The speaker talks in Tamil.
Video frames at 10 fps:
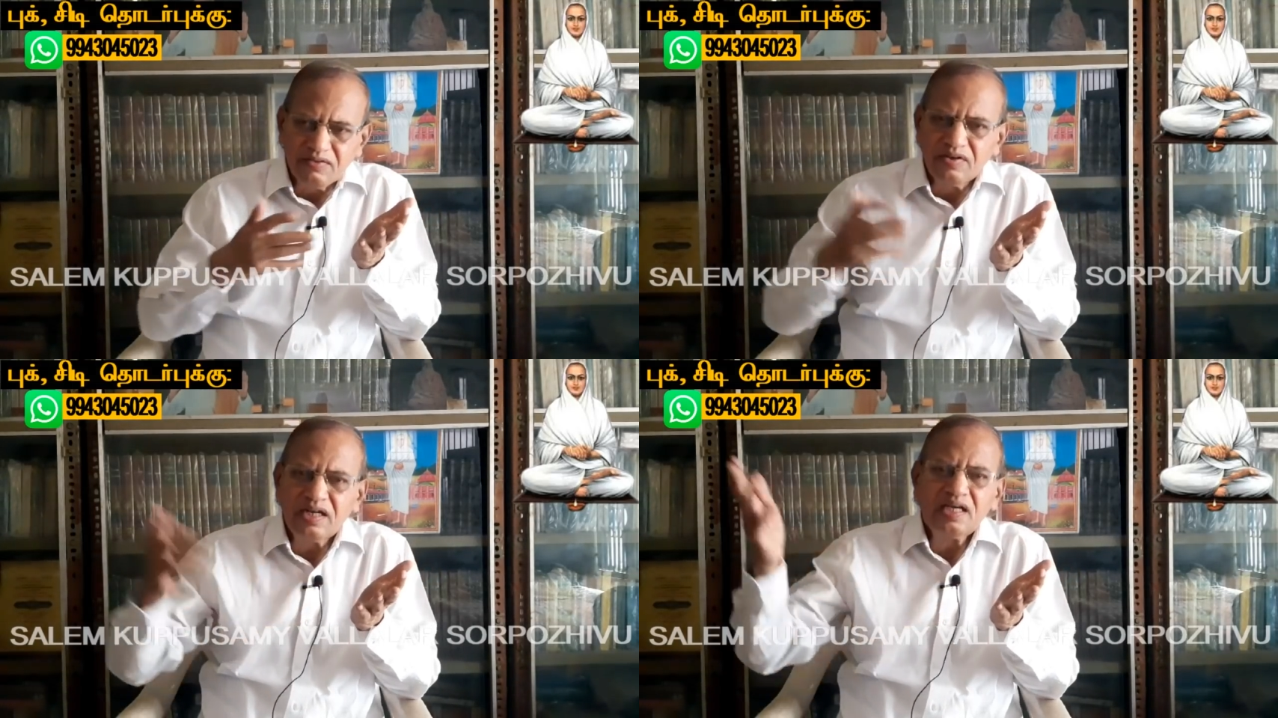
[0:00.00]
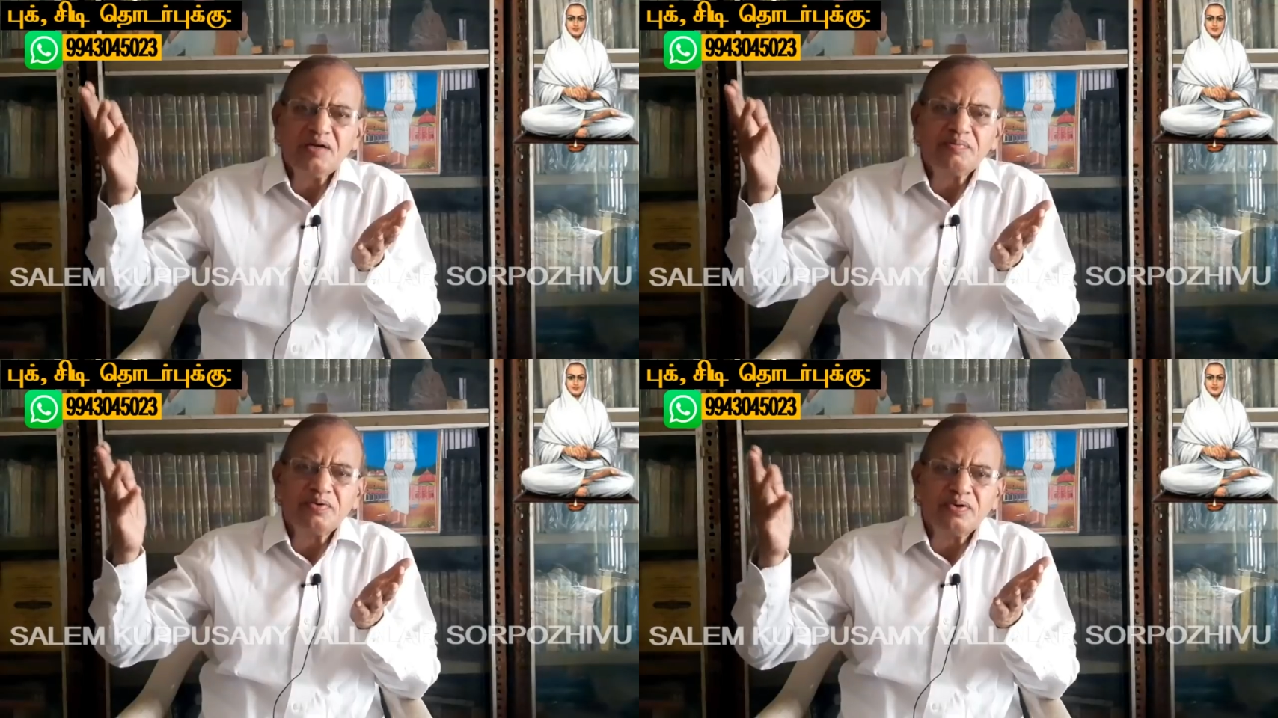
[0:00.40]
வெளியே
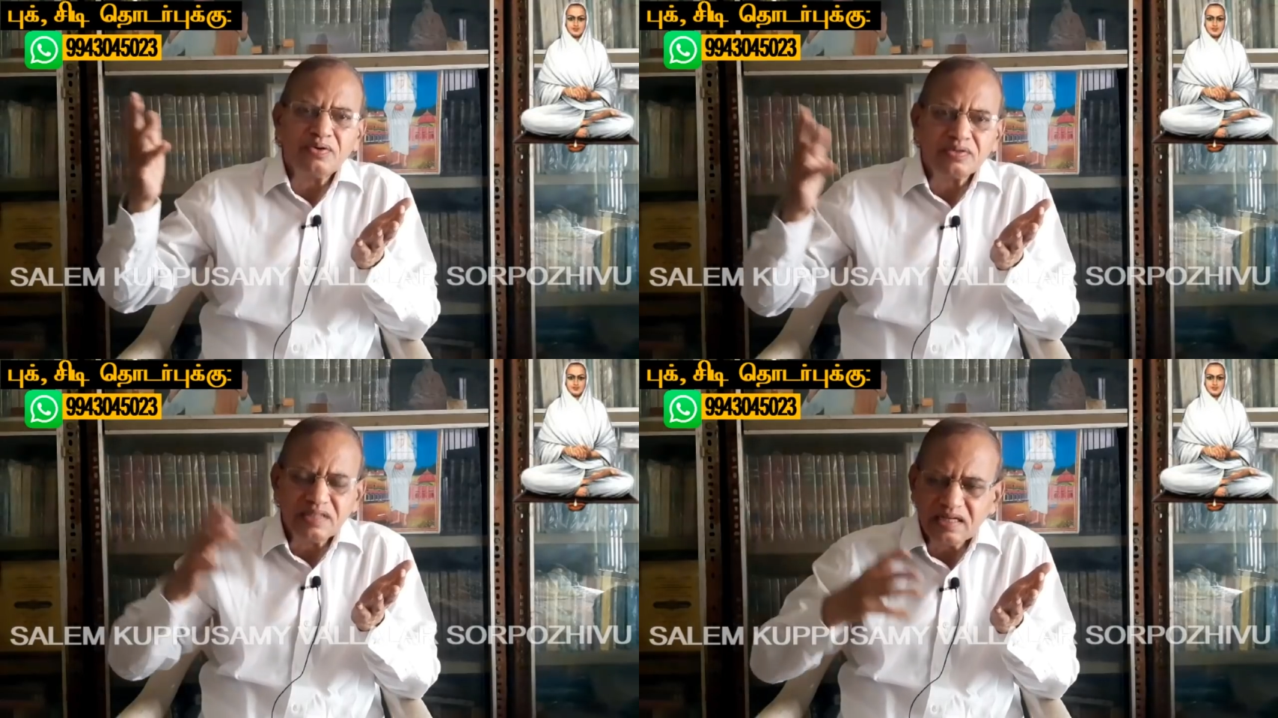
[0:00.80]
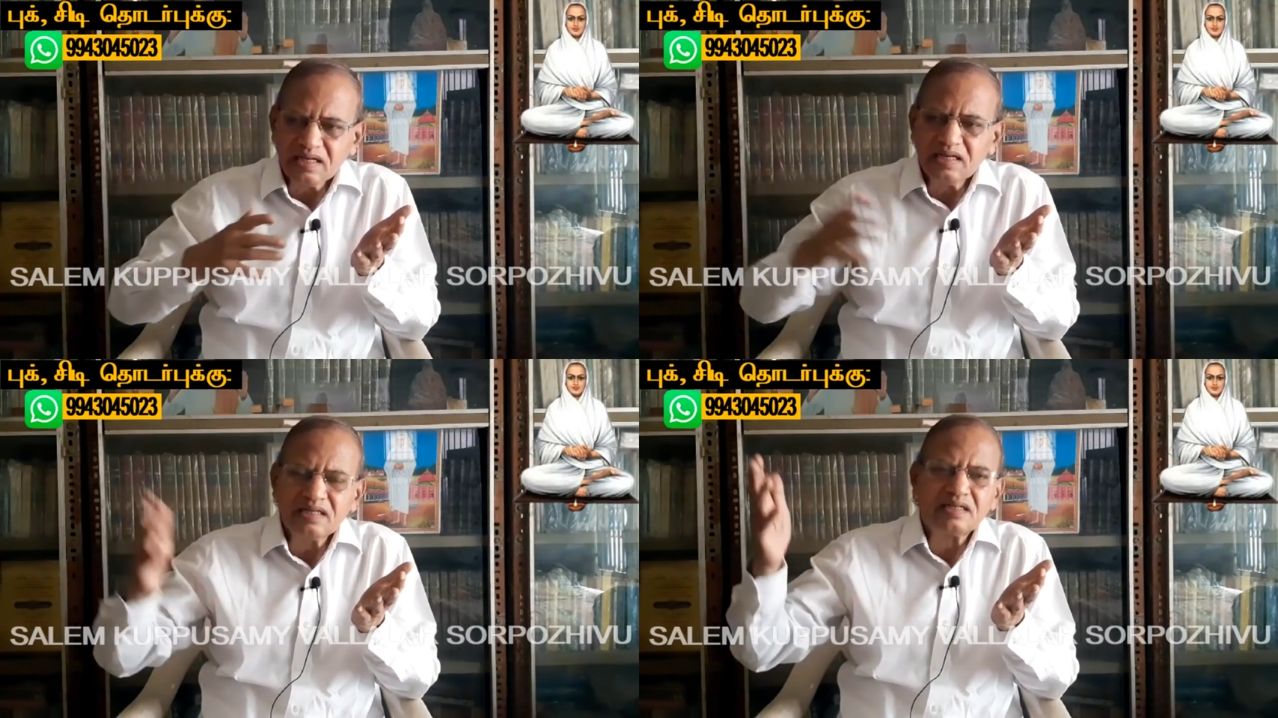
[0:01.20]
போ
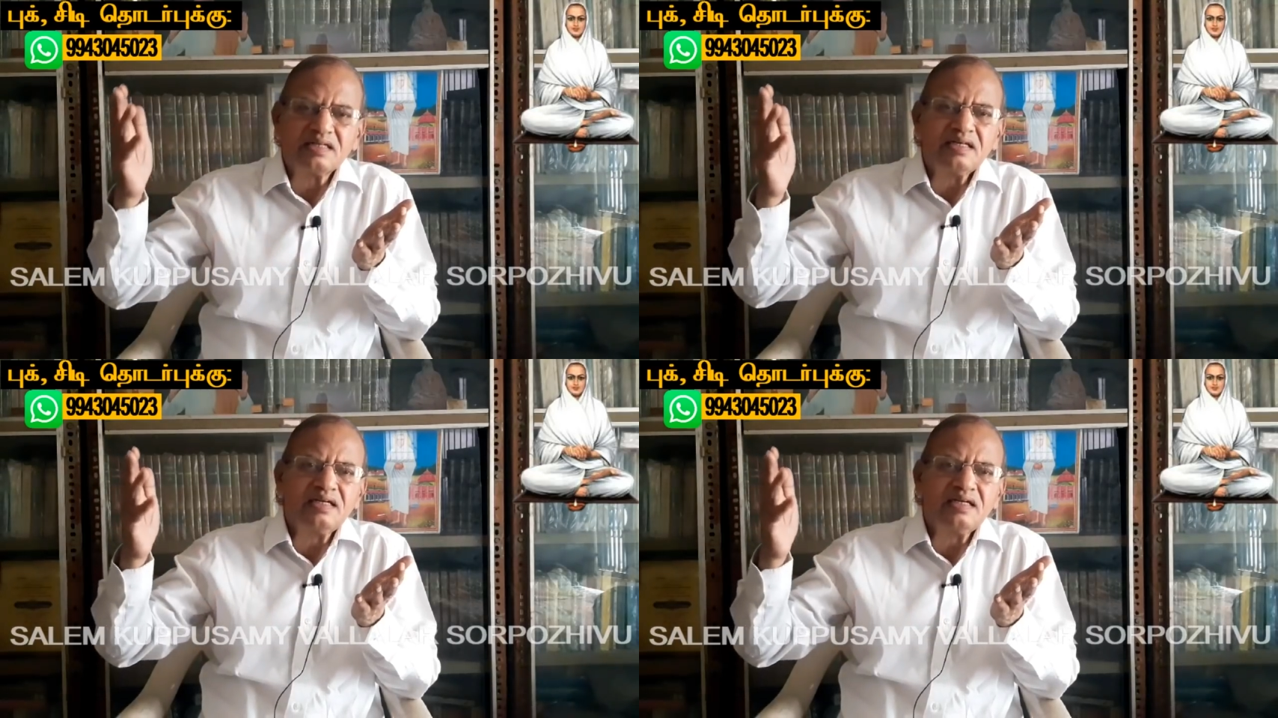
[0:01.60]
ஜனங்களுக்கு